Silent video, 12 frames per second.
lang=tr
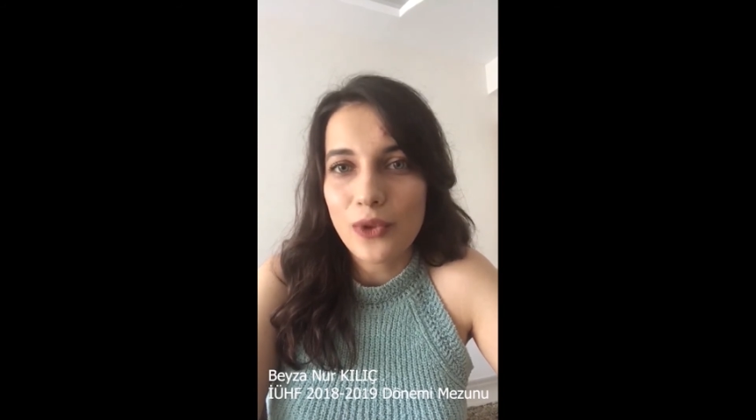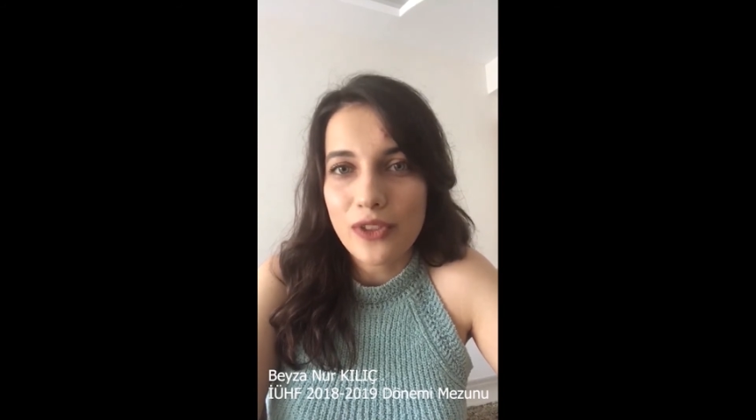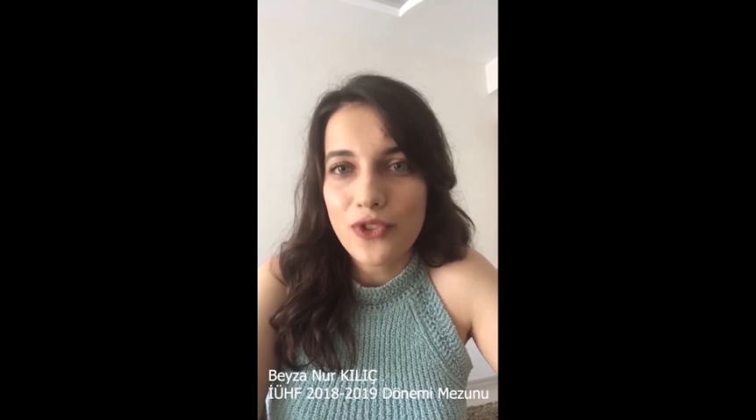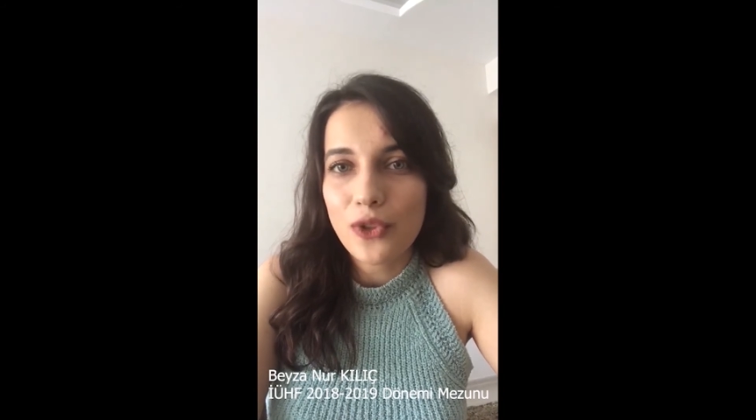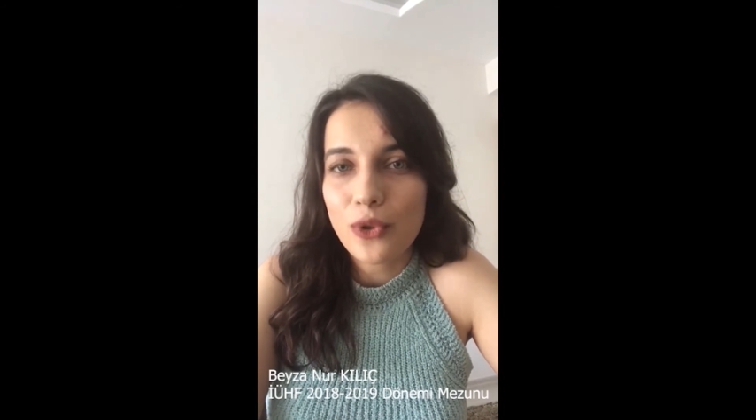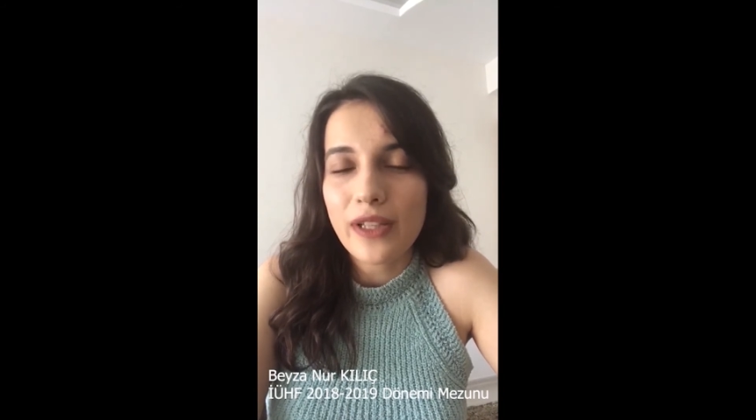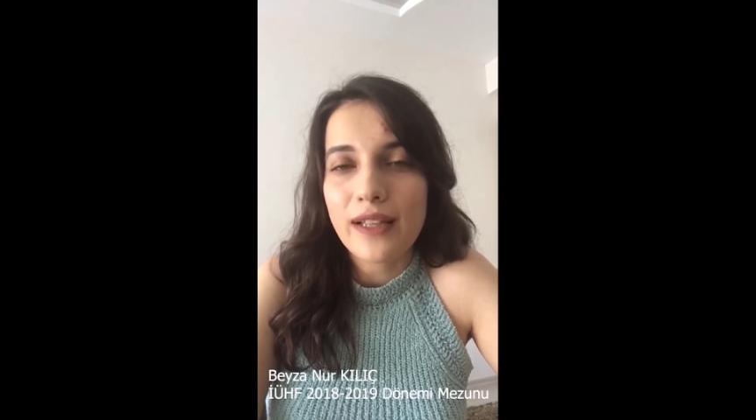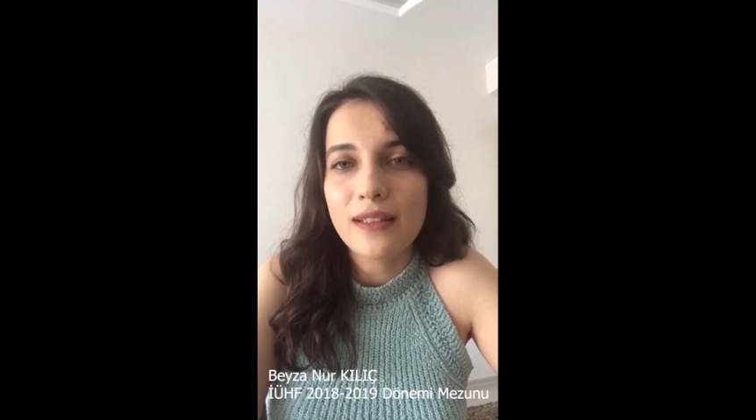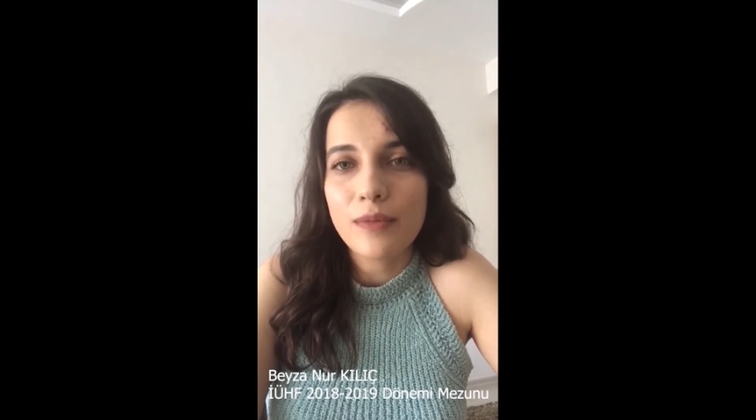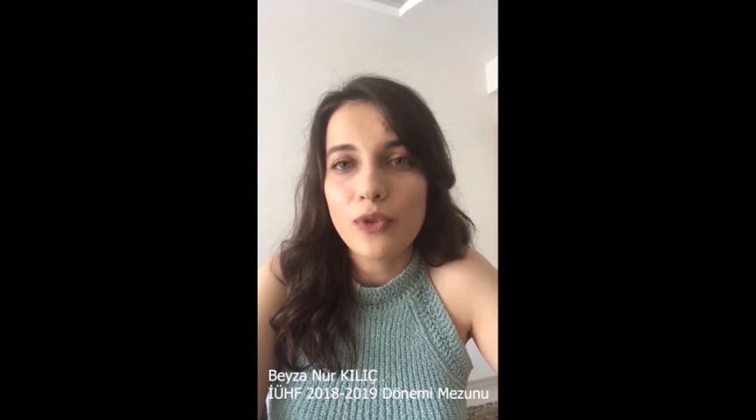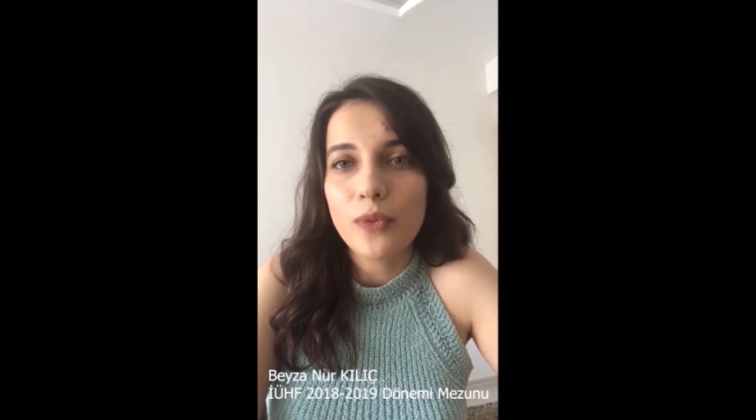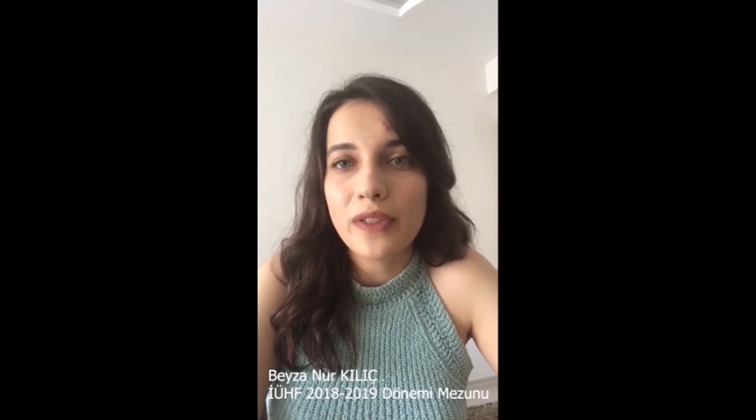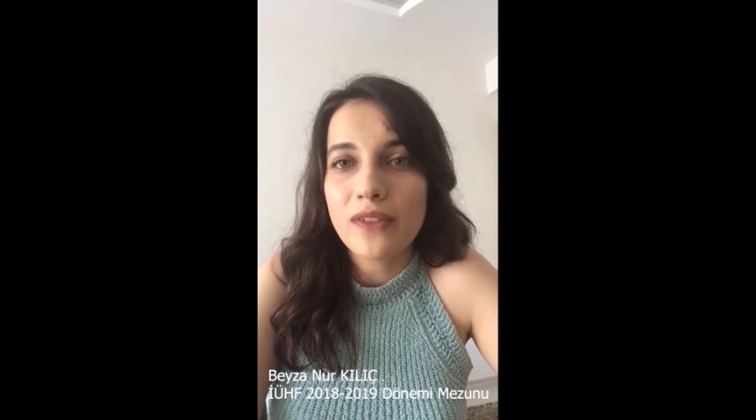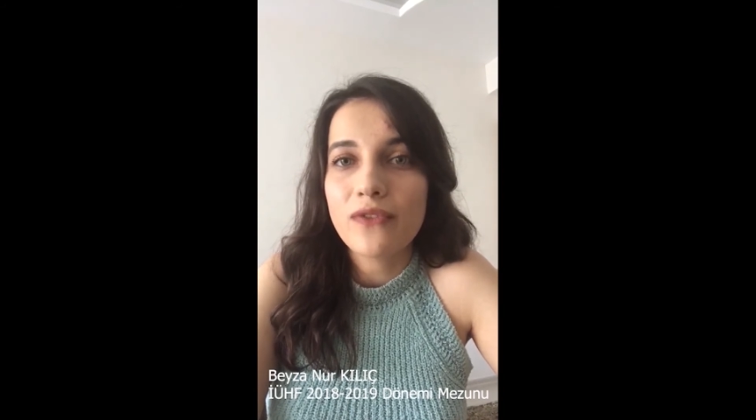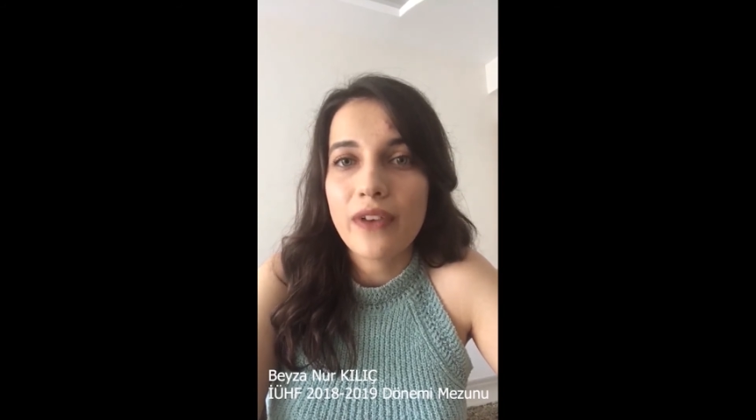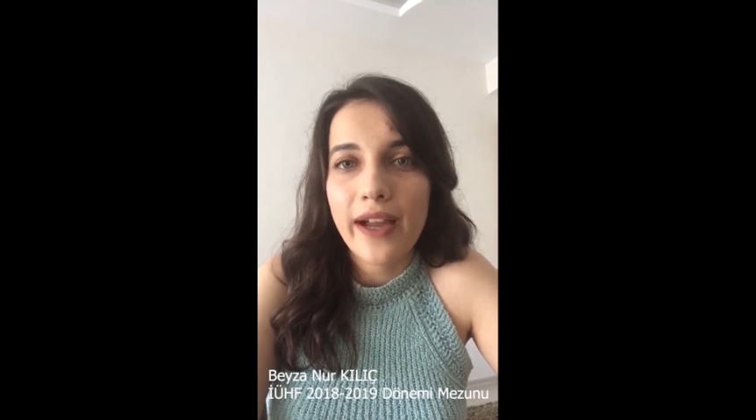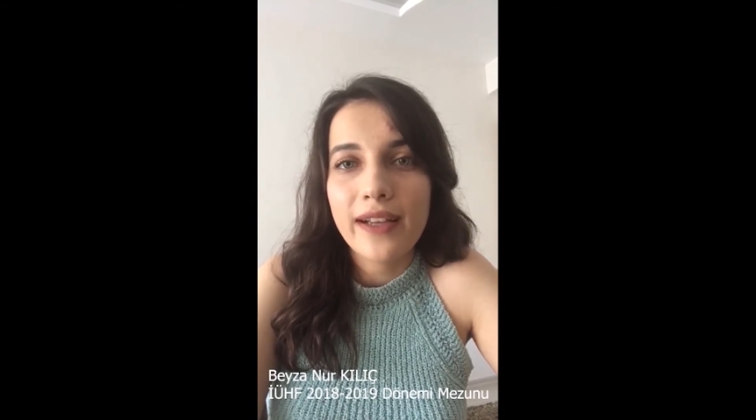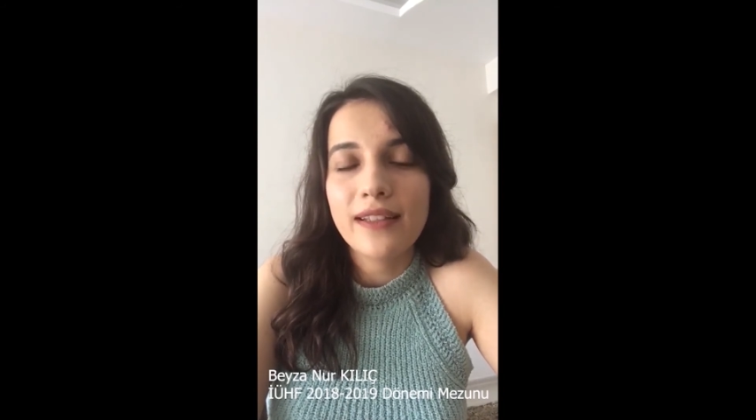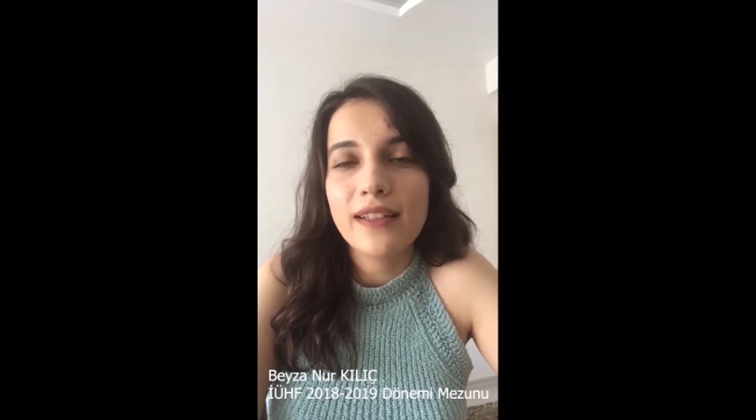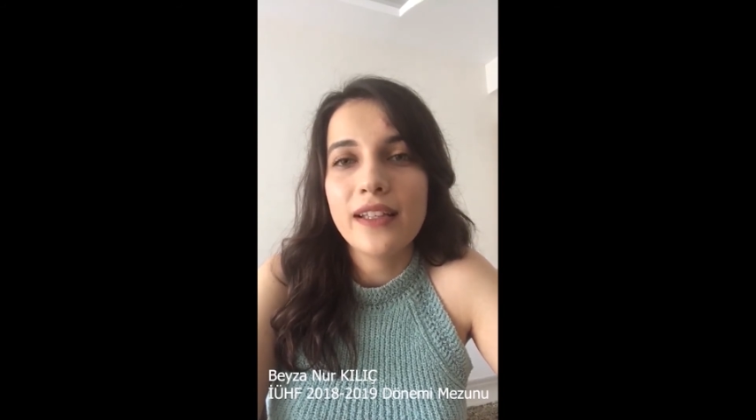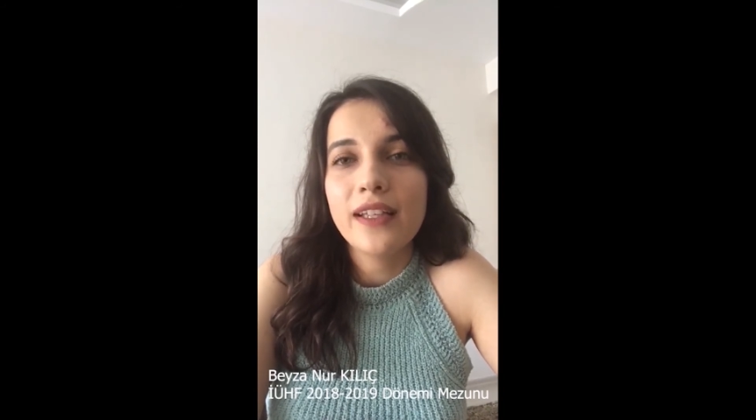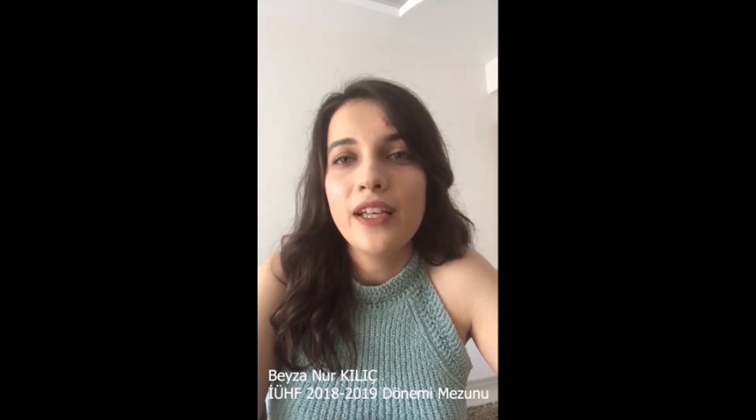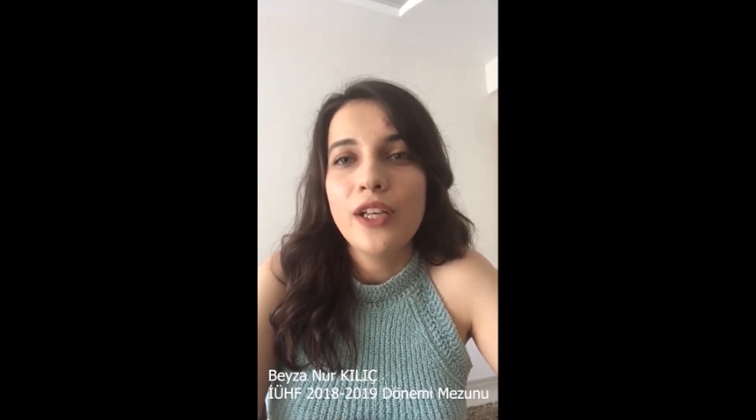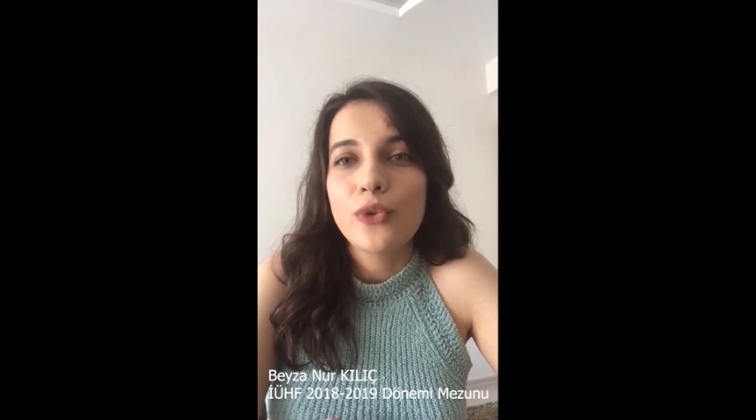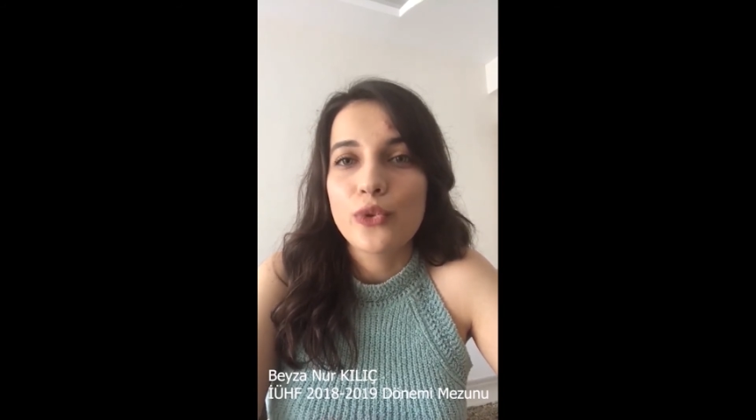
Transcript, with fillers: olacak olan diplomanın verdiği